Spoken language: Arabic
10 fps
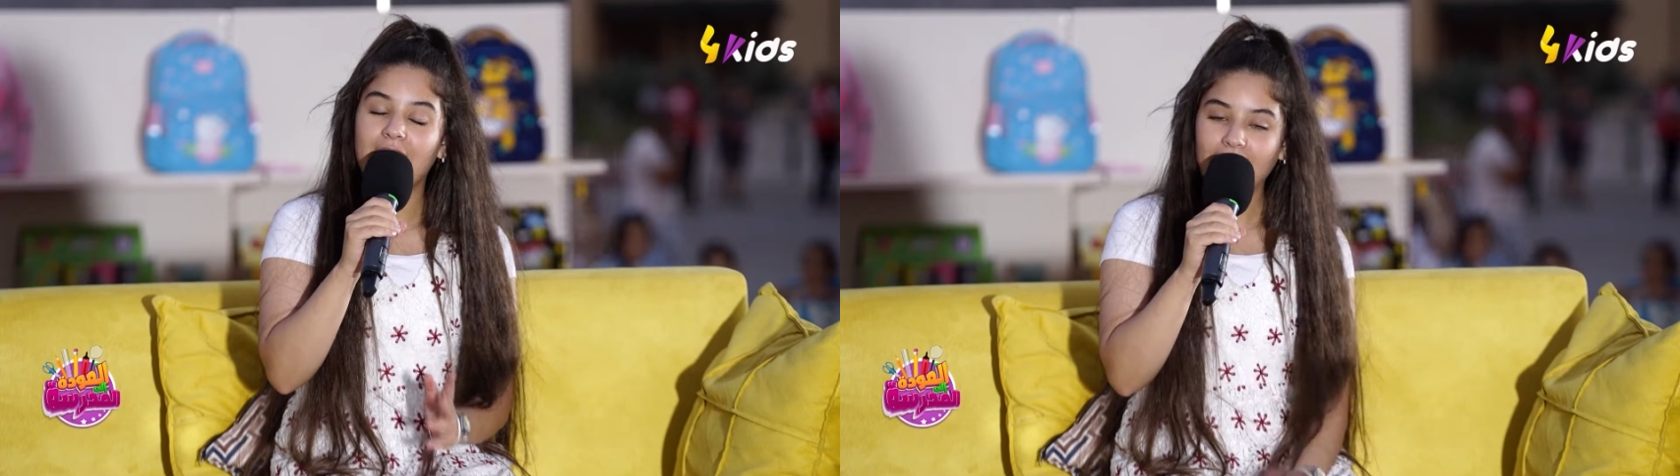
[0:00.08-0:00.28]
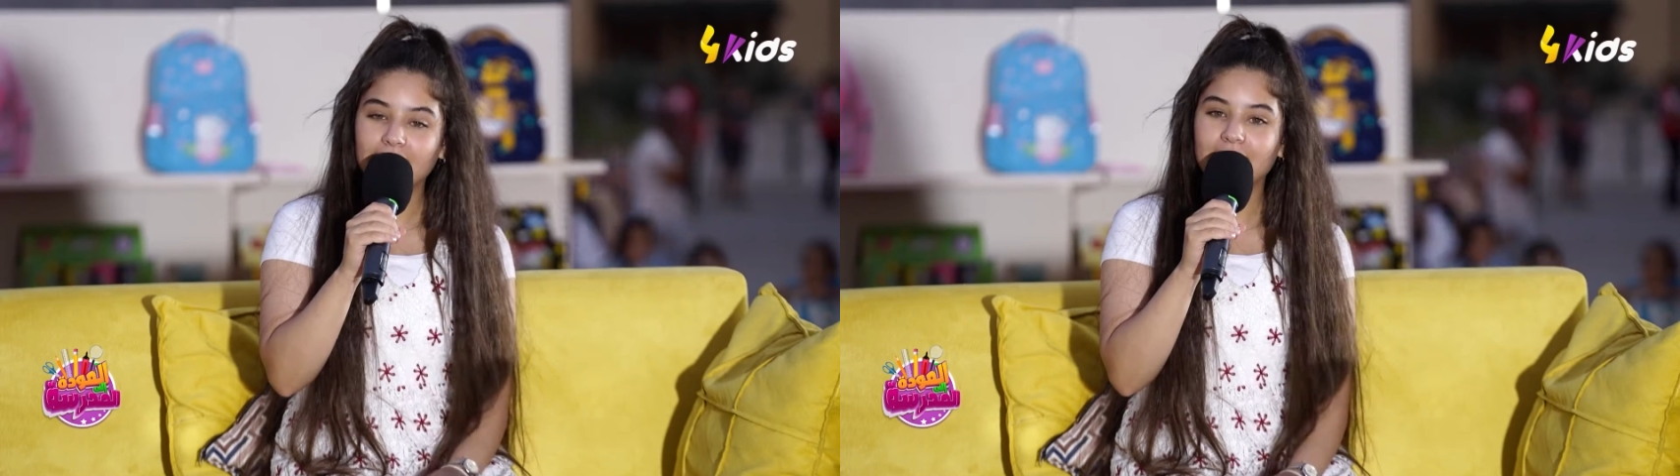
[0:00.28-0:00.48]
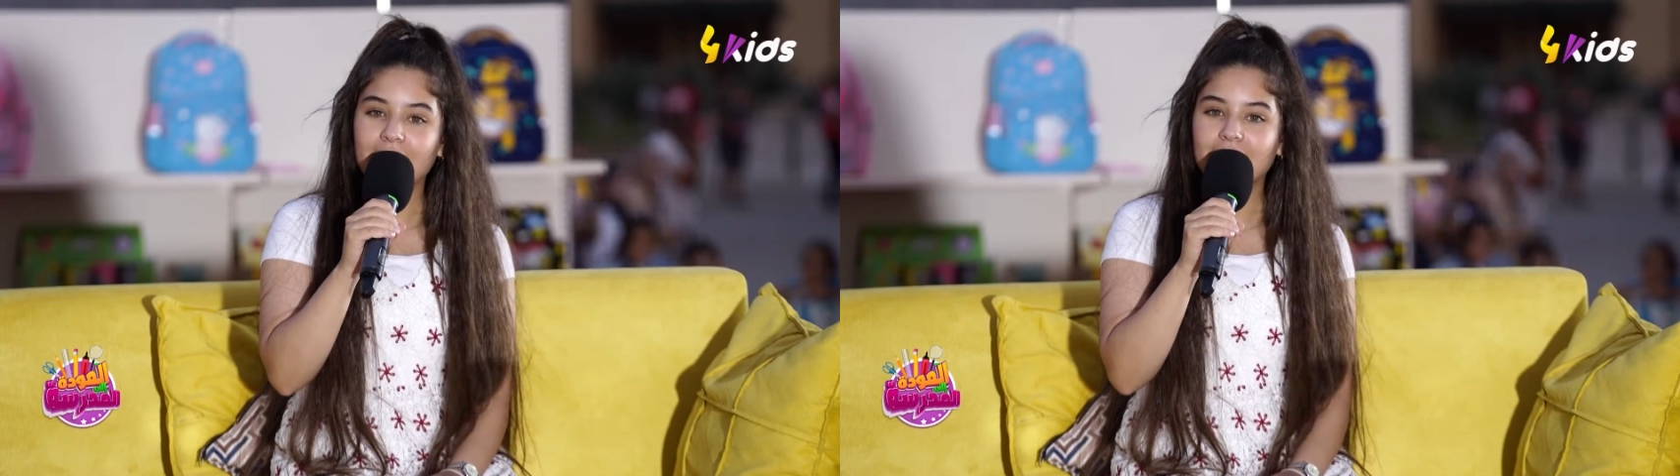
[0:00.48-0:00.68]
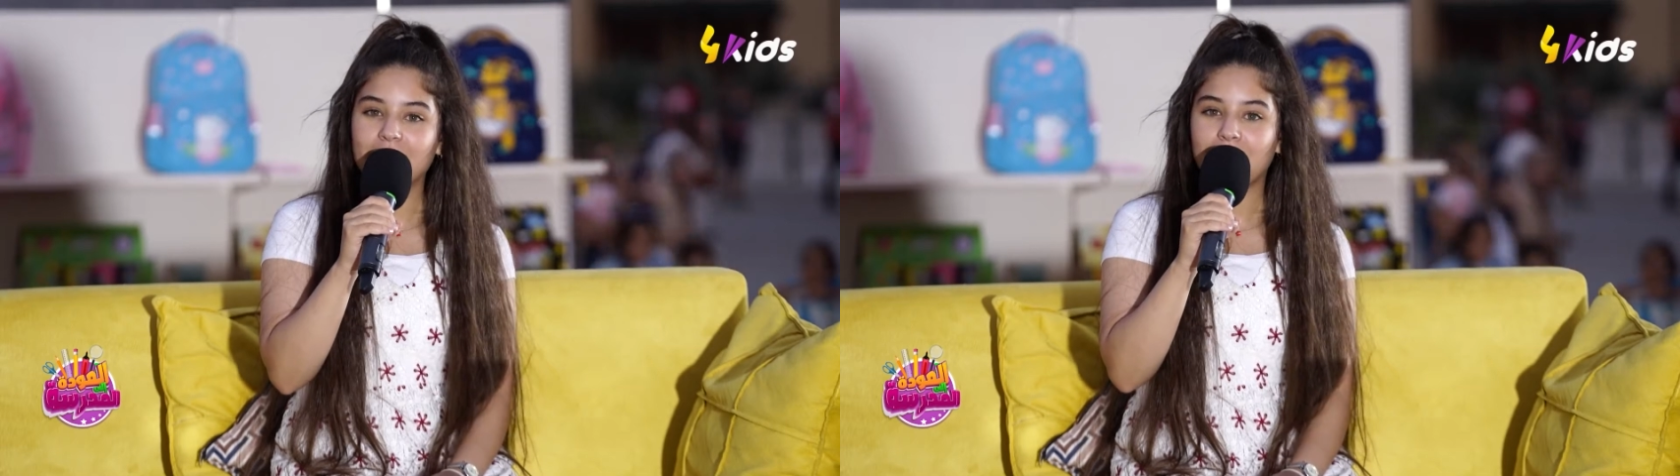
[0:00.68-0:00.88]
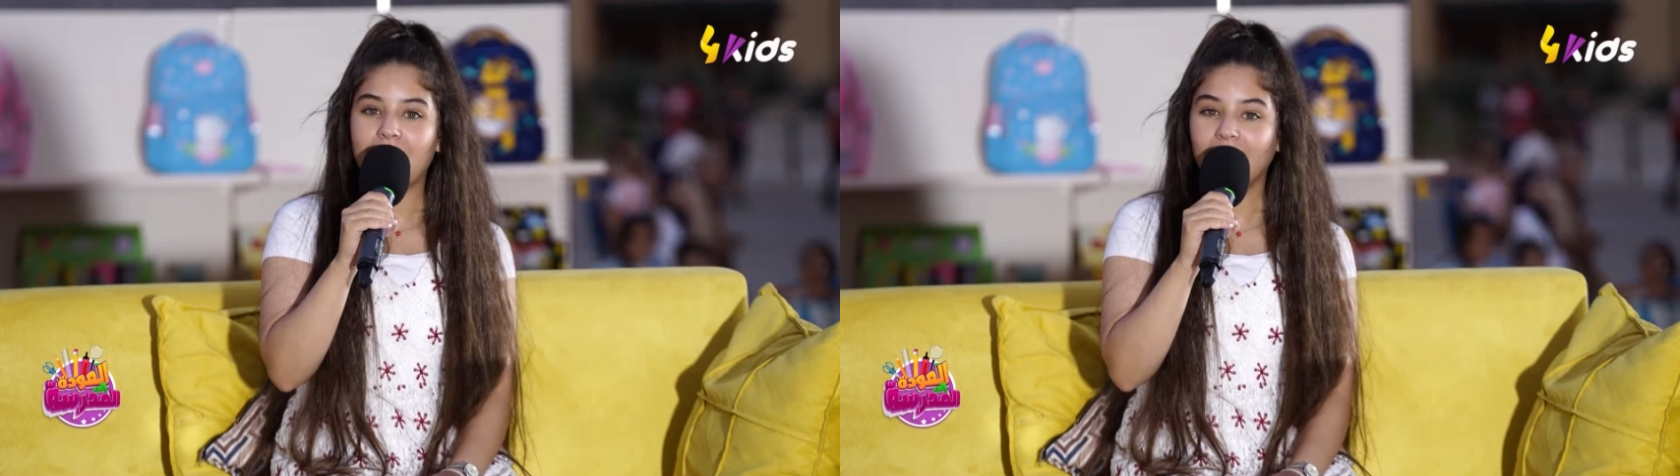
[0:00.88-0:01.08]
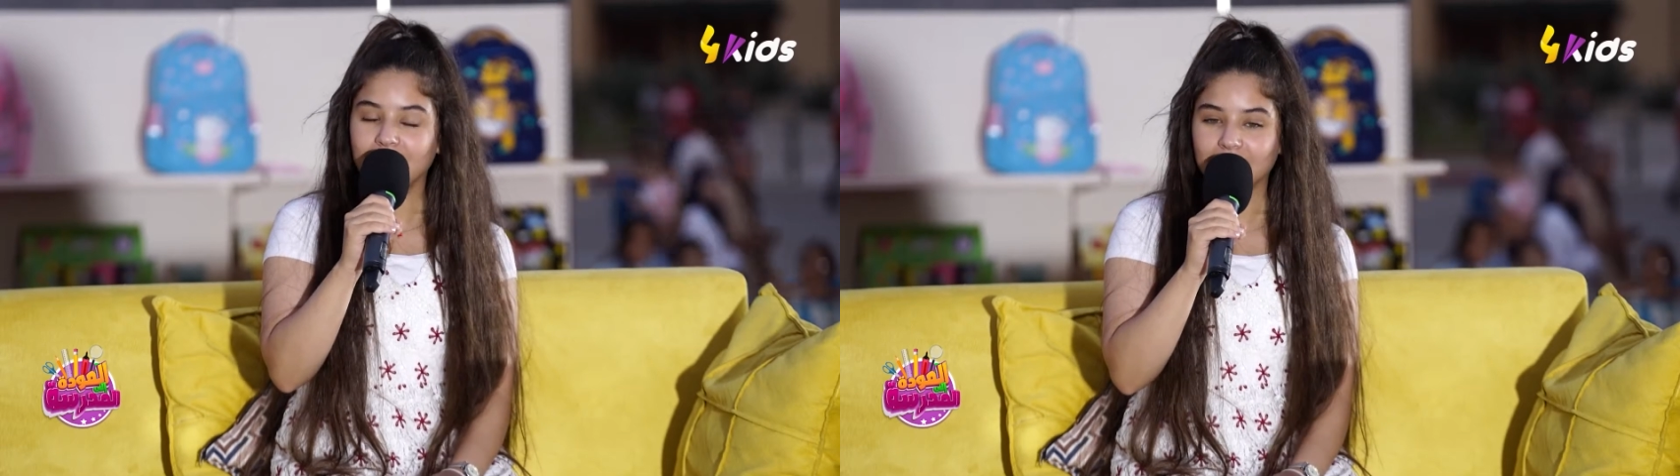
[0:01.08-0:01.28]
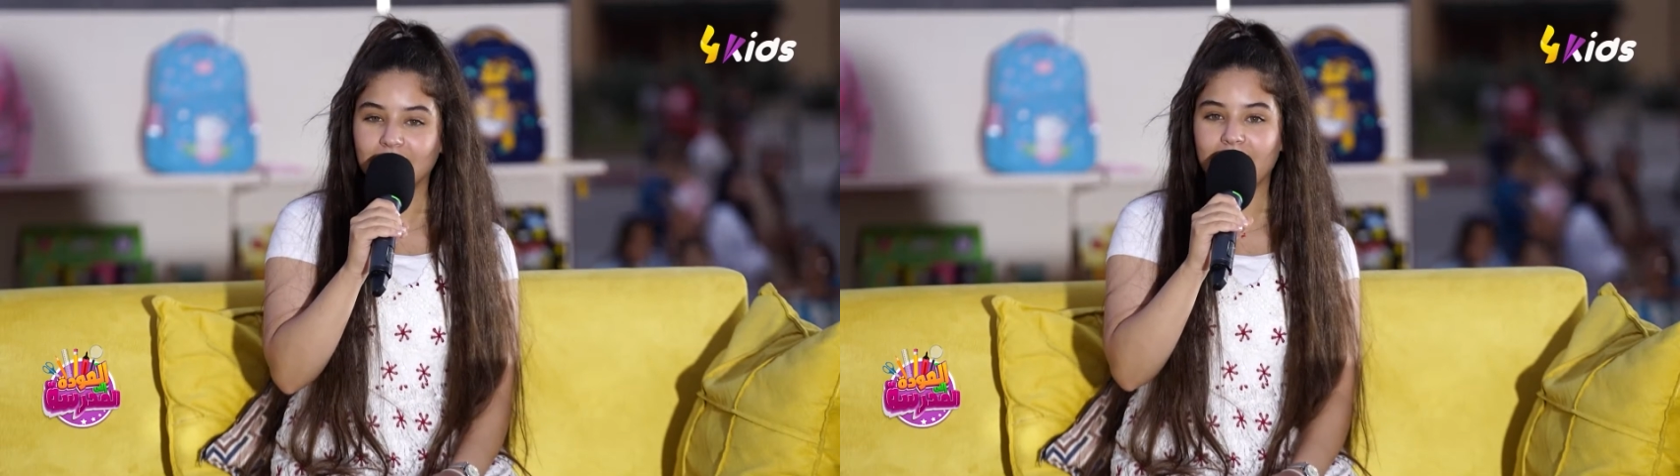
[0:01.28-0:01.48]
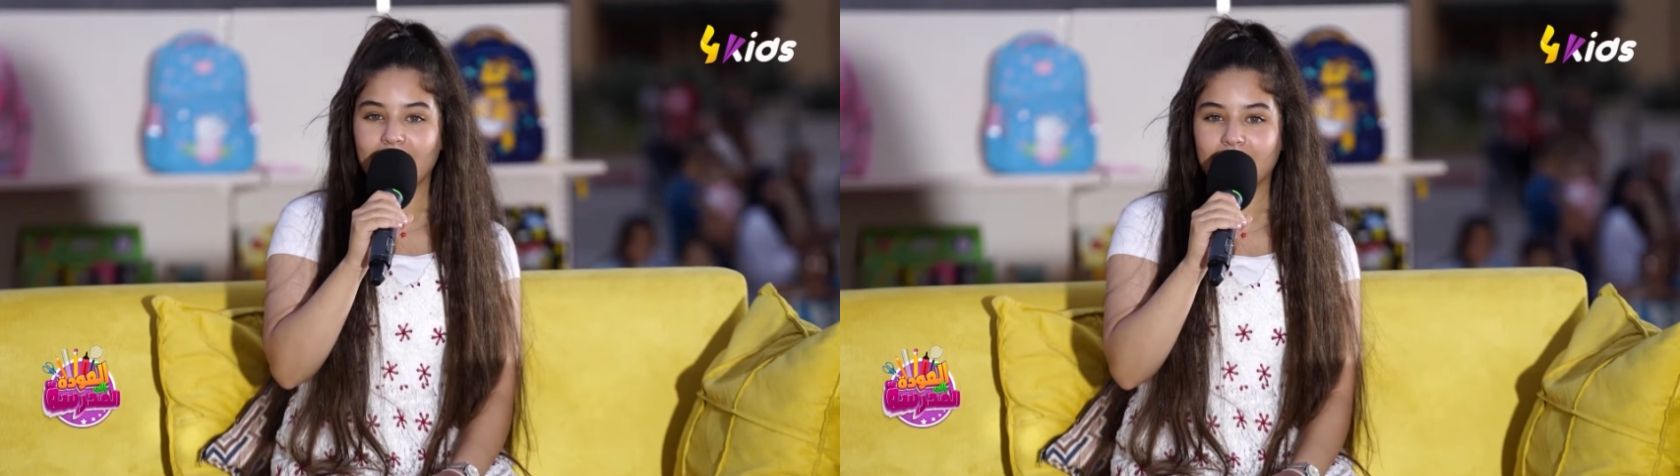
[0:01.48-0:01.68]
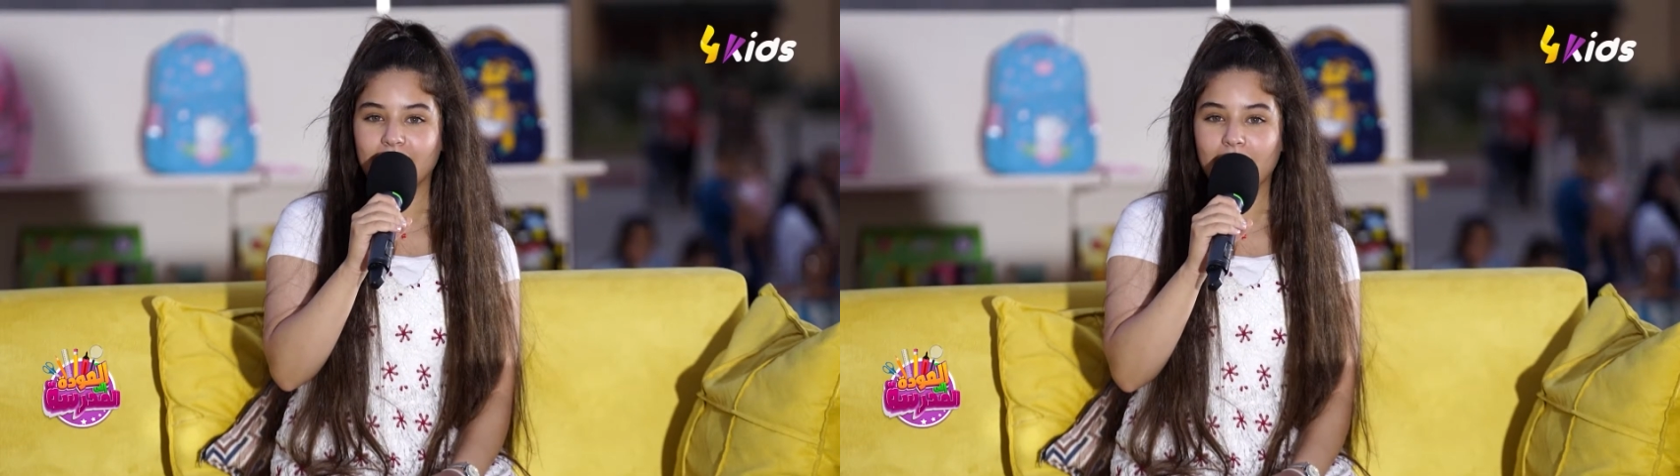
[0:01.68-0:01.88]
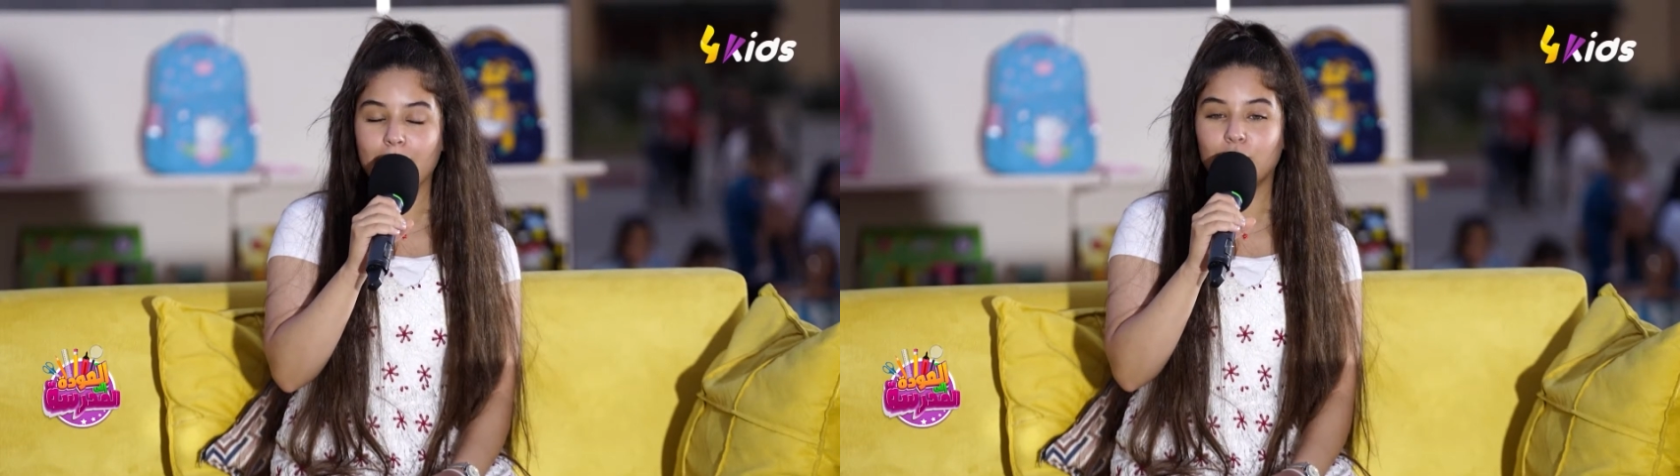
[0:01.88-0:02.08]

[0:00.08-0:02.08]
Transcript: لحقنا للمحطة الأخيرة